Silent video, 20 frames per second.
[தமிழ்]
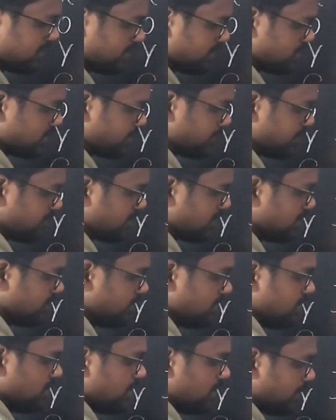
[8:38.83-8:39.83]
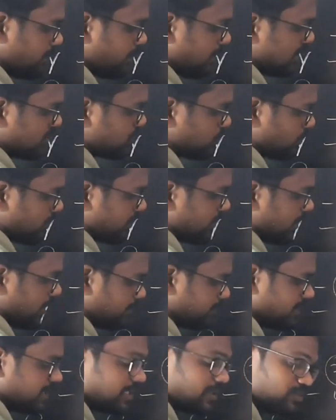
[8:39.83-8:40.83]
டென் டு த பவர் ப்ளஸ் ஒன்
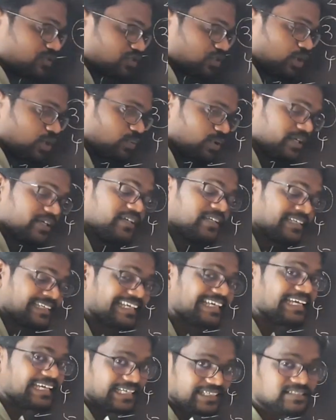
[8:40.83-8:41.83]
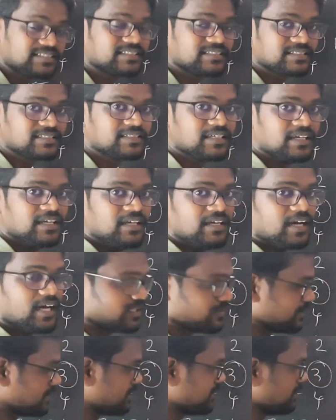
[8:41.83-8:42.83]
அப்படின்னு நம்ம சொல்லுவோம் இன்கேஸ்
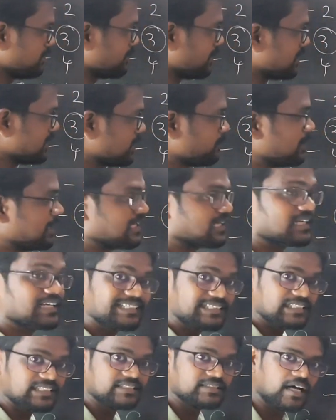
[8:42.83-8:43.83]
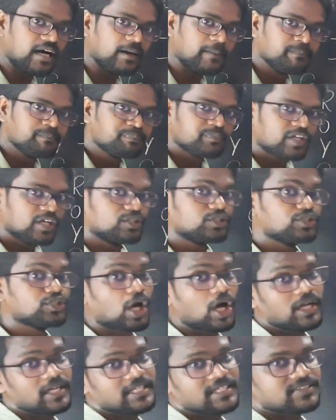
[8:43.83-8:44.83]
அது வந்து மல்டிப்ளேயரில் இருந்தால்
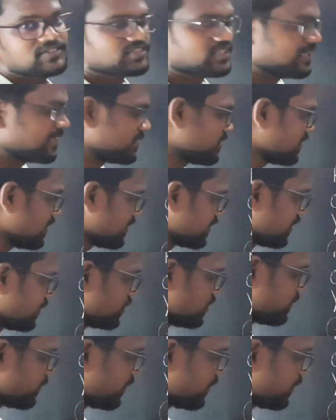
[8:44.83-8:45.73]
டாலரன்ஸில் இருந்ததுன்னா டென் டு த